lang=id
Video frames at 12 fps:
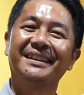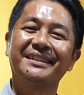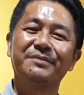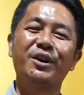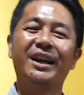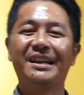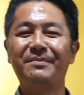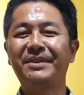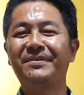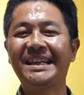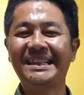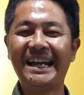Semoga ada
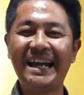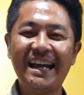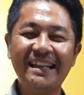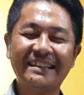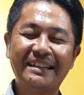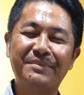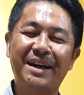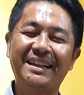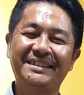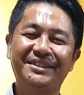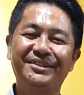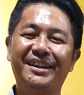manfaatnya. Terima
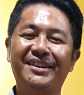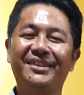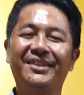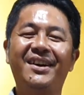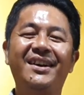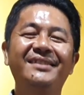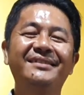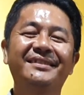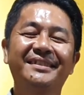kasih sudah nonton.